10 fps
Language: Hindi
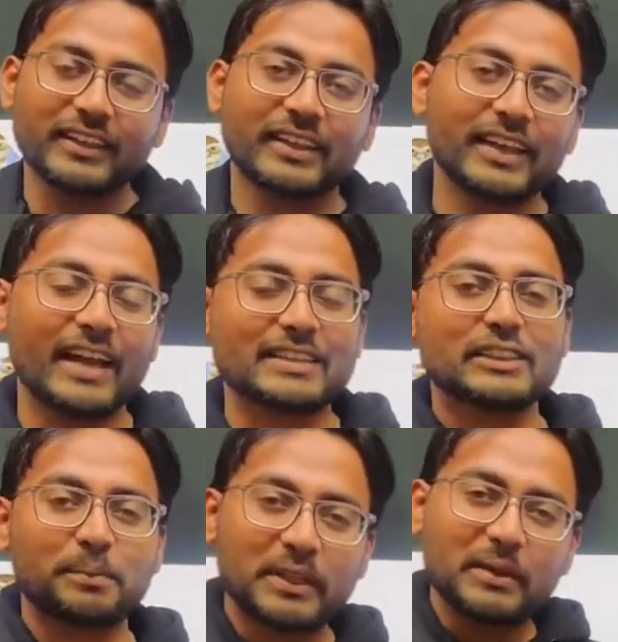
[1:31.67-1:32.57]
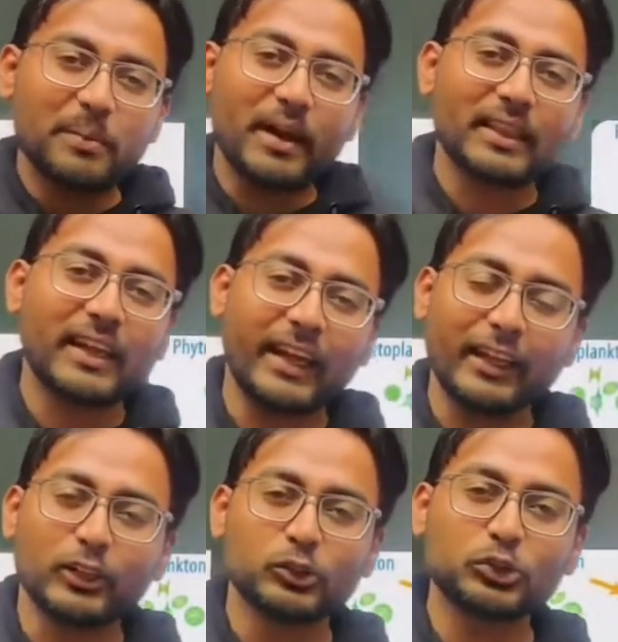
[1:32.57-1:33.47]
ठीक है ऐसे चपाती बांधते गए
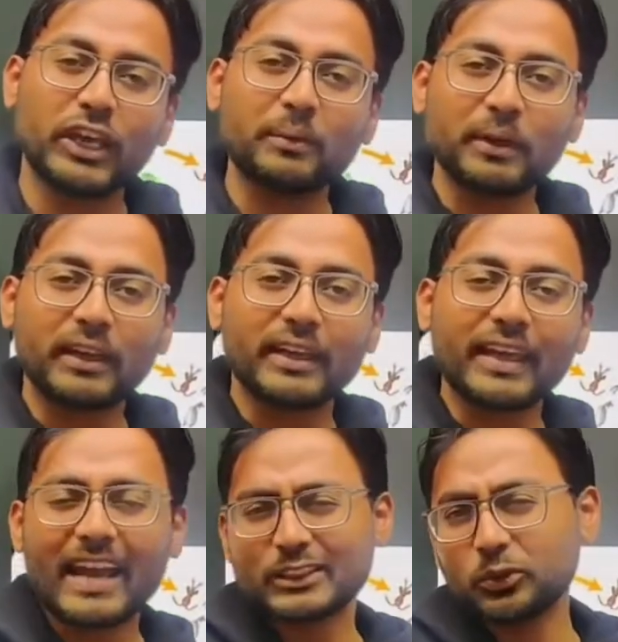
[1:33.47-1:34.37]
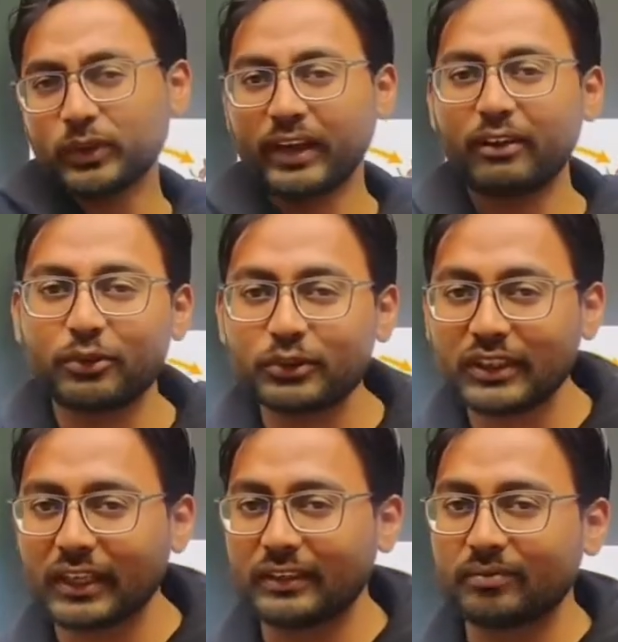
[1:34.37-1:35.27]
तो चेन बन गई क्या ऐसा होता है क्या फूड
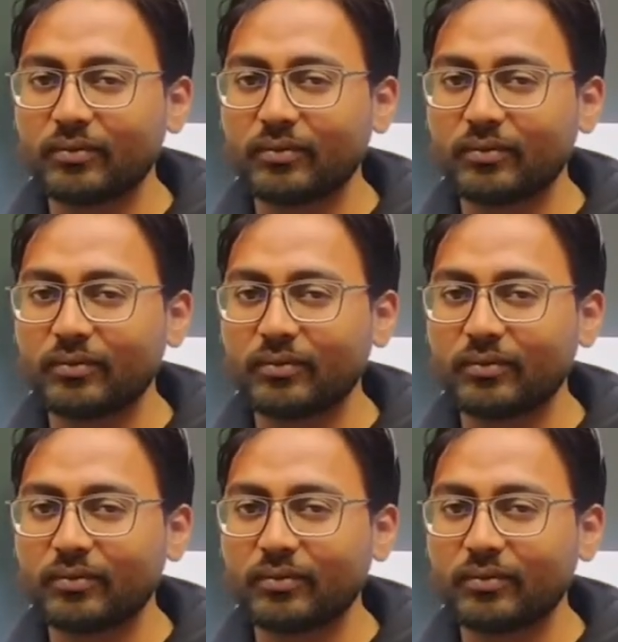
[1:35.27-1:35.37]
चेन